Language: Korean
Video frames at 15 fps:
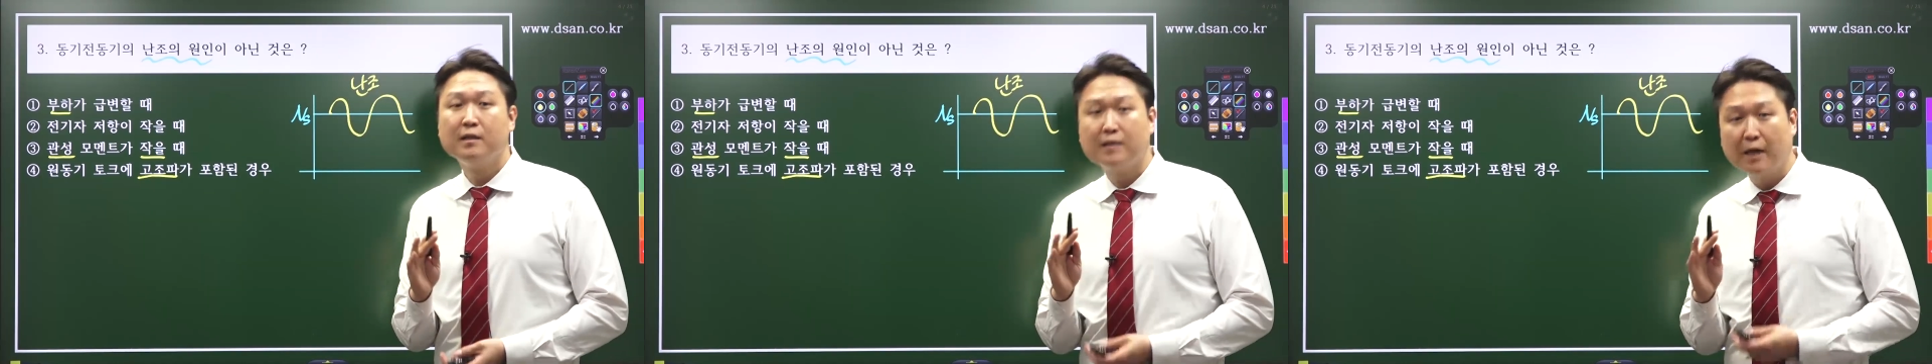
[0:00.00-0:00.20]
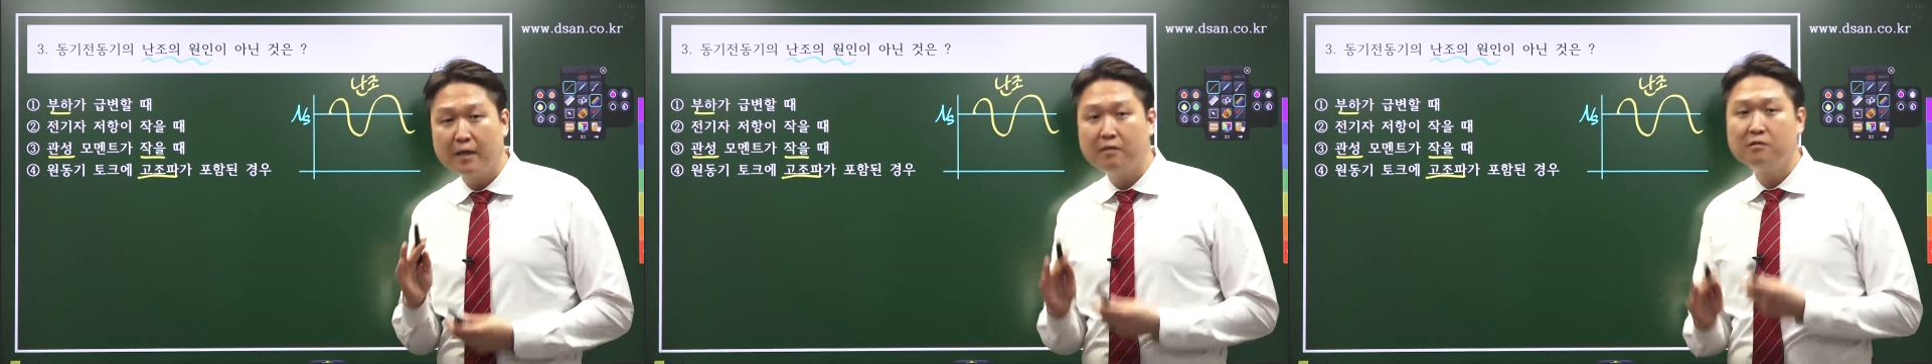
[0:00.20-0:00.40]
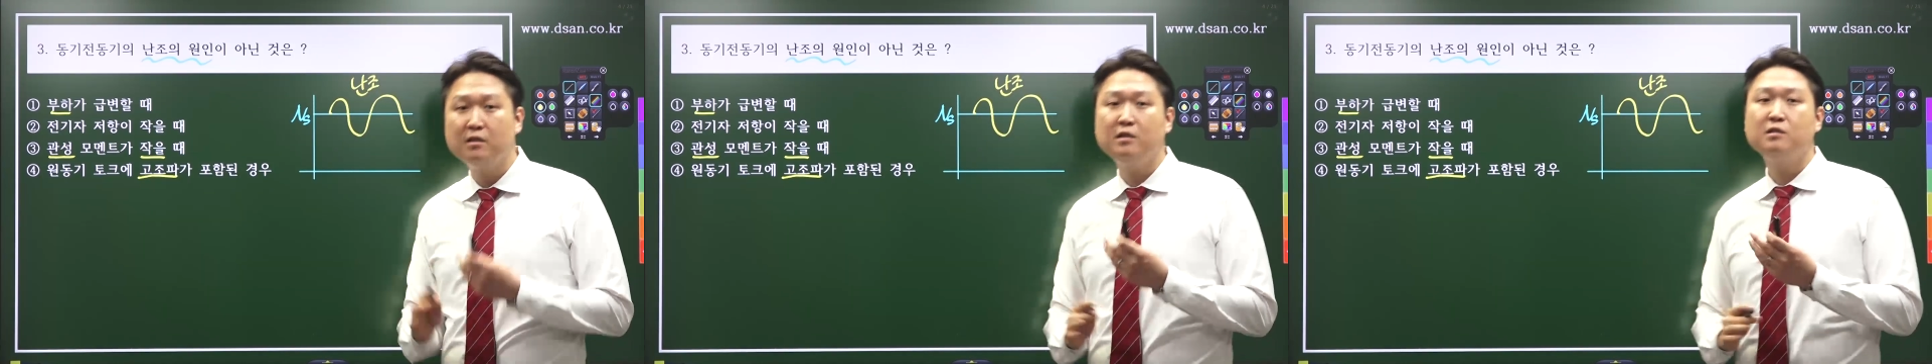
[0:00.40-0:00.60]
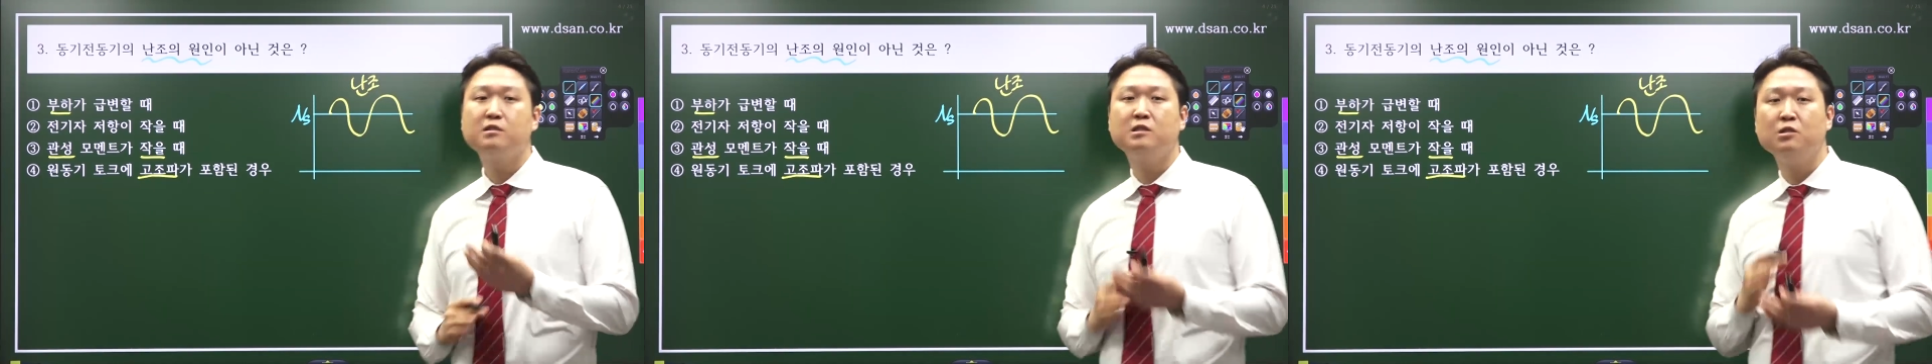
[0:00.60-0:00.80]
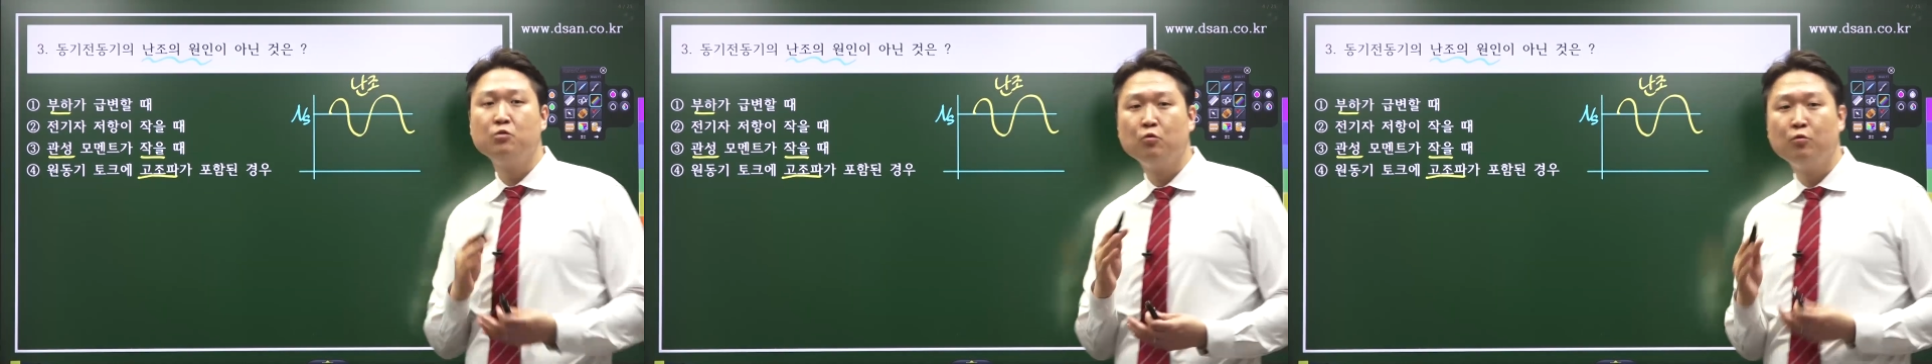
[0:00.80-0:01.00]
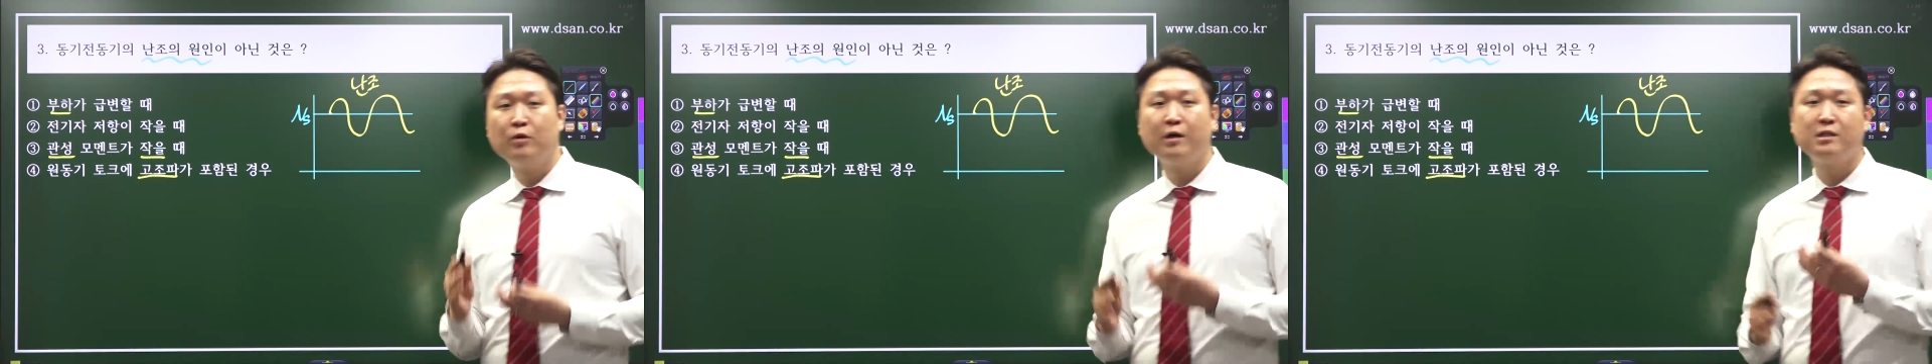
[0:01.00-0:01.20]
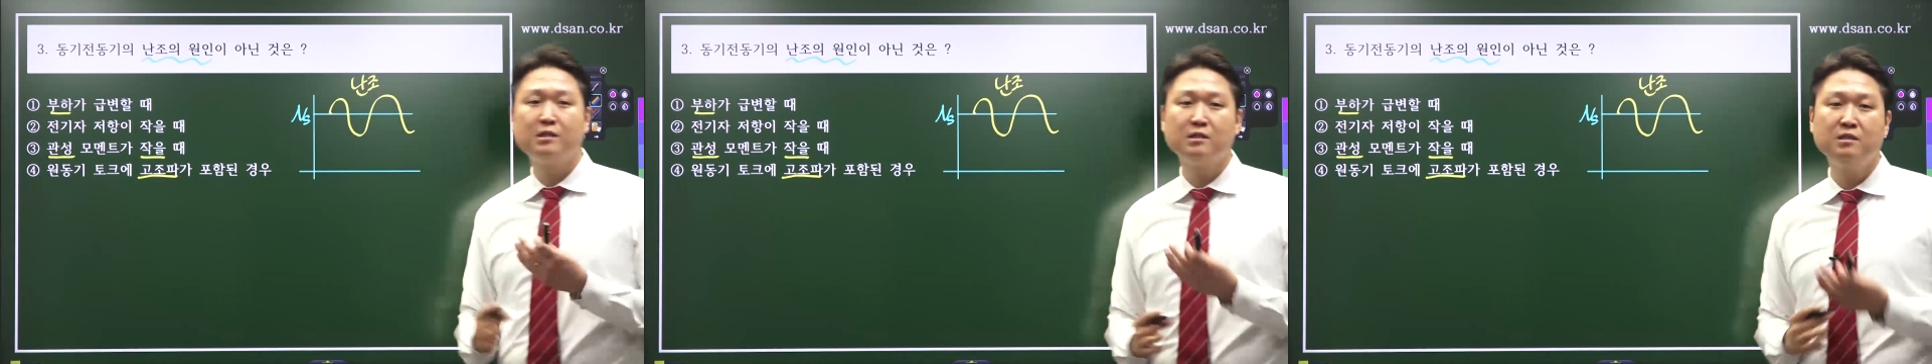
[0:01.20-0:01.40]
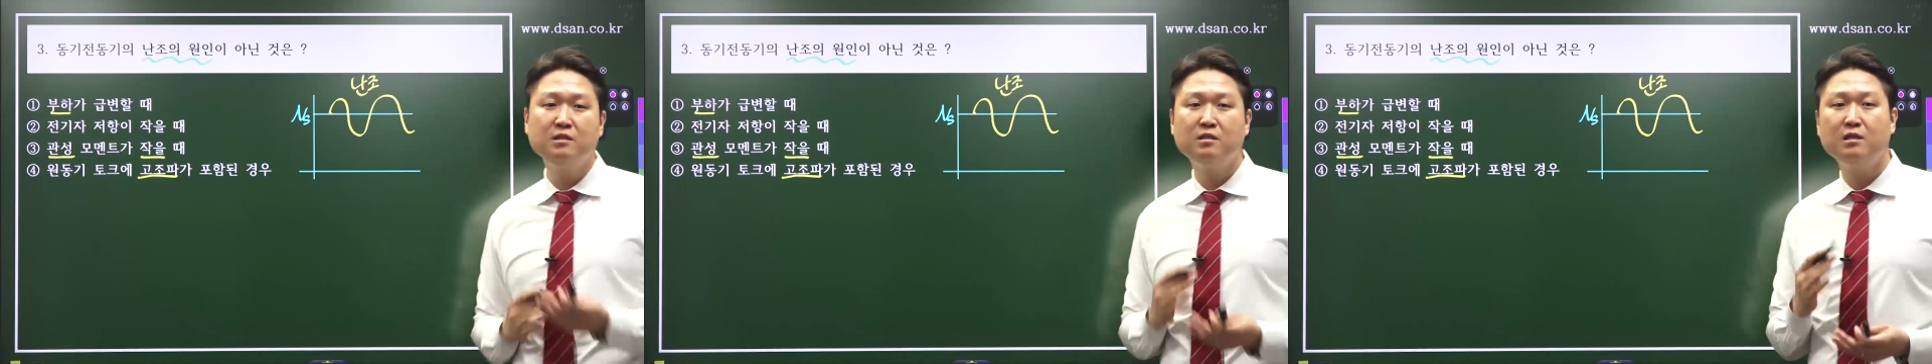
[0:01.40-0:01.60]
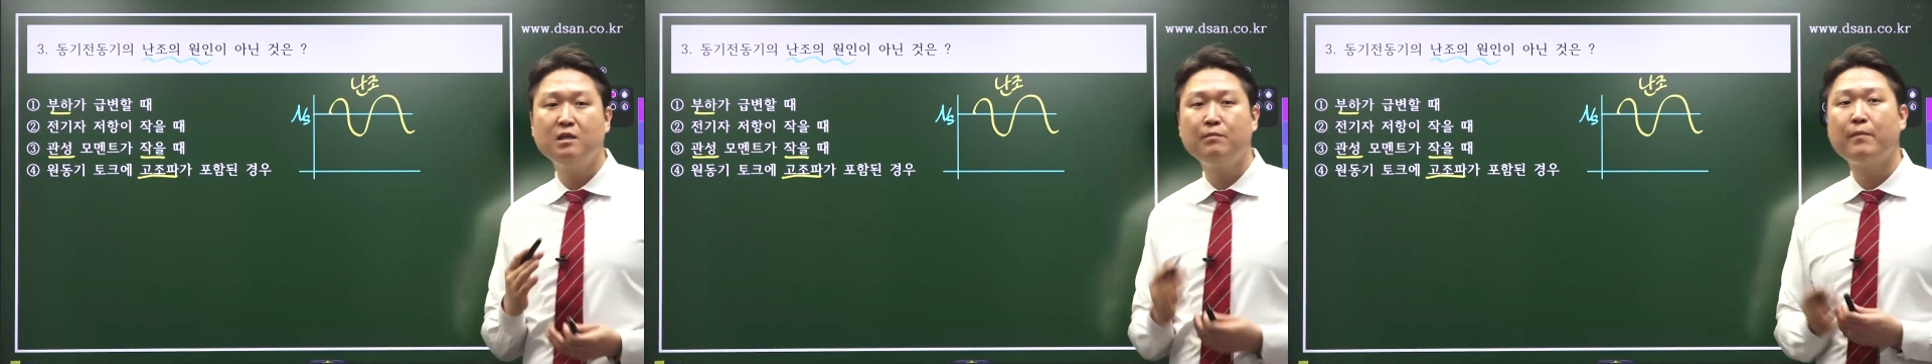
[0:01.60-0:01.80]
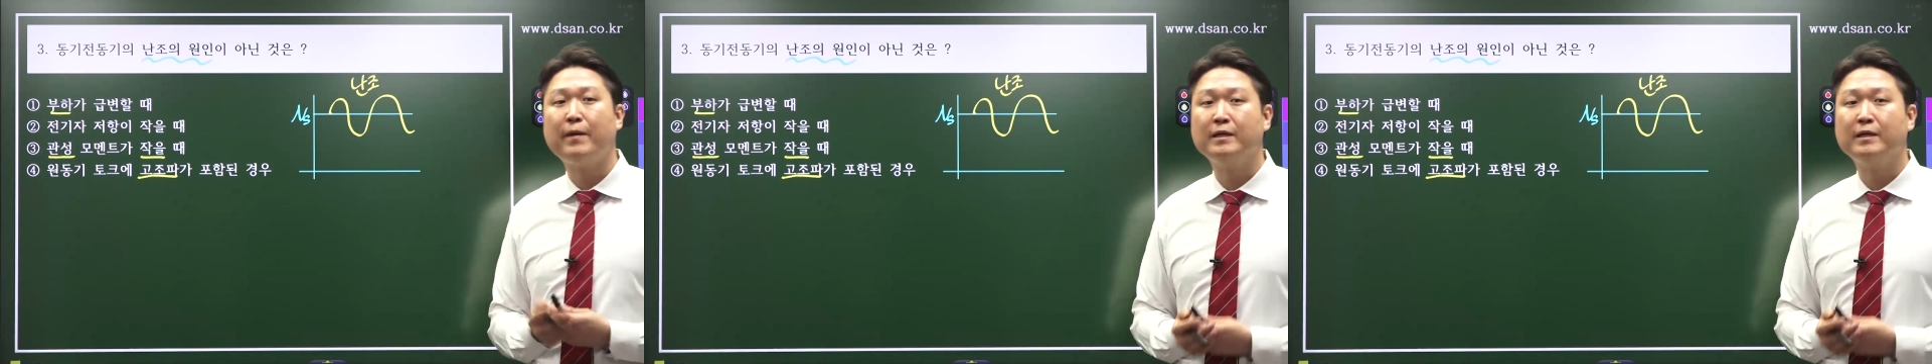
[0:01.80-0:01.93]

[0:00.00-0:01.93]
당연히 진동과 같이 흔들림이